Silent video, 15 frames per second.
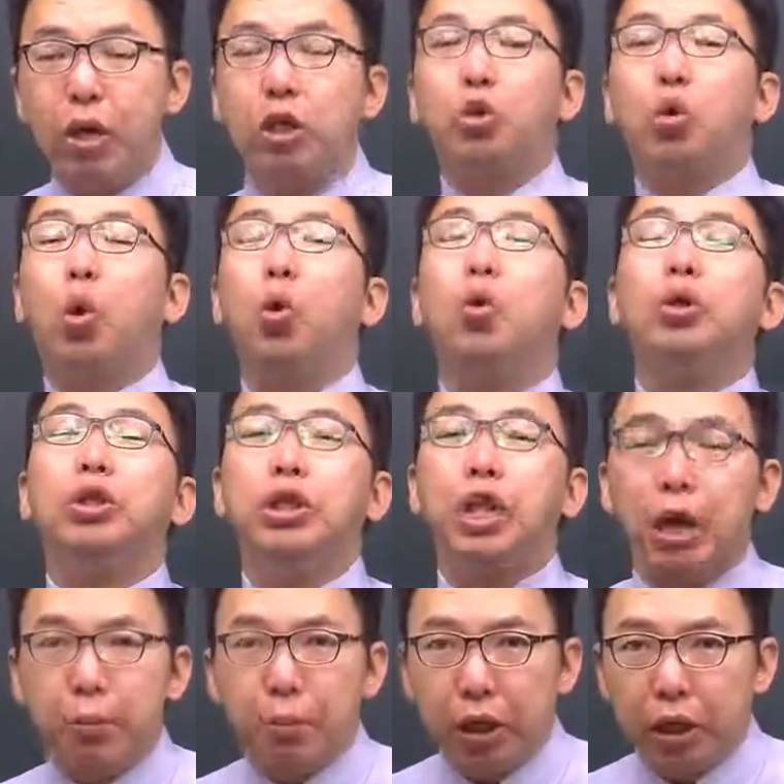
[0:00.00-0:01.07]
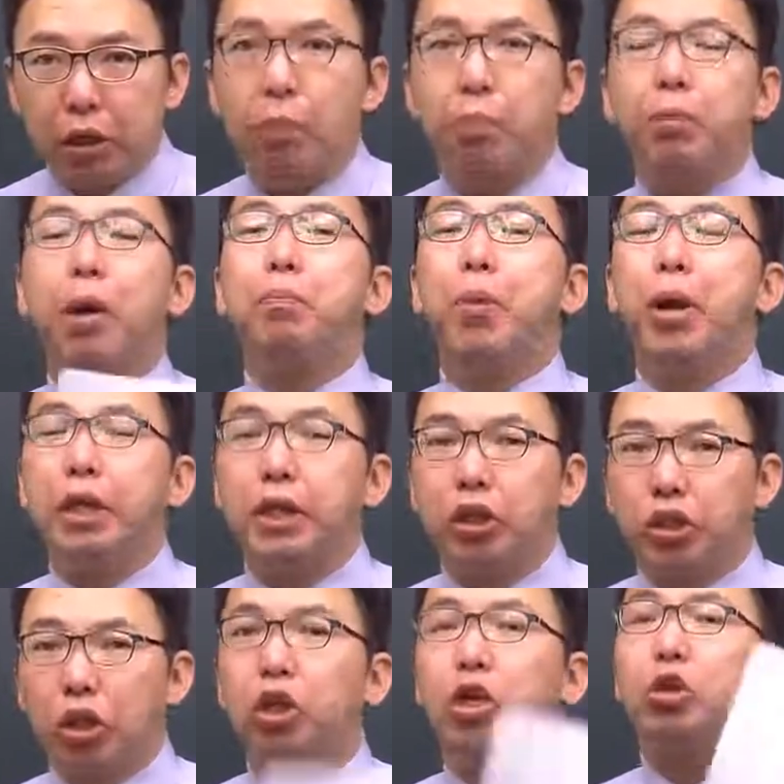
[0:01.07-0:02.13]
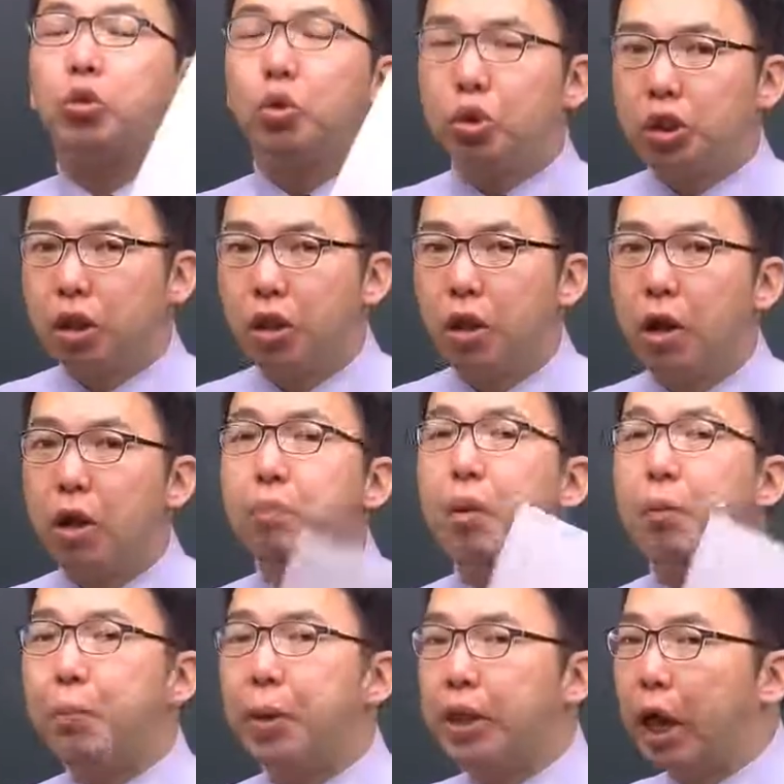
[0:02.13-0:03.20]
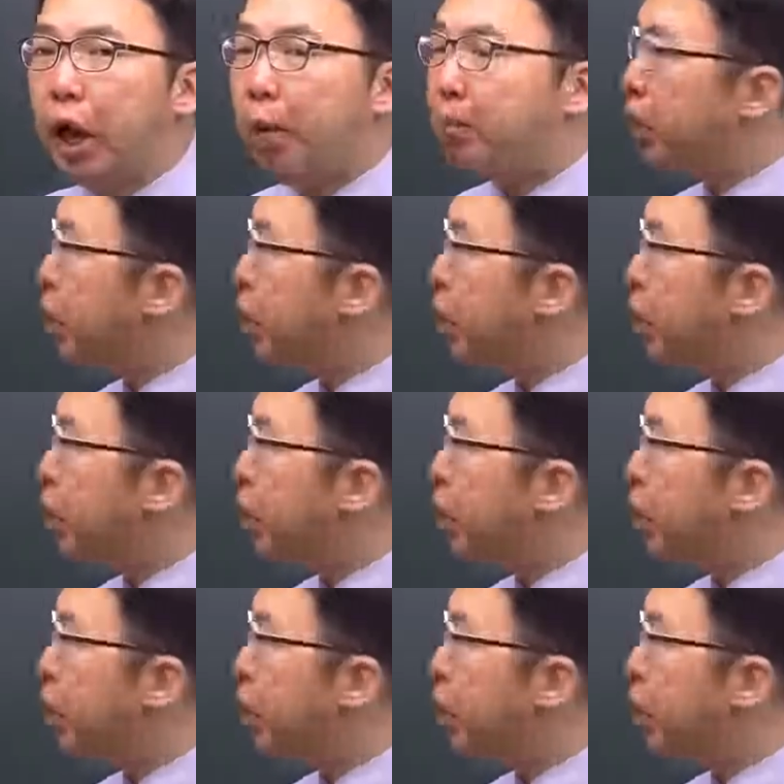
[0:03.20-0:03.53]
좋을 때에 비해서 몇 배냐 전력 손실을 몇 배냐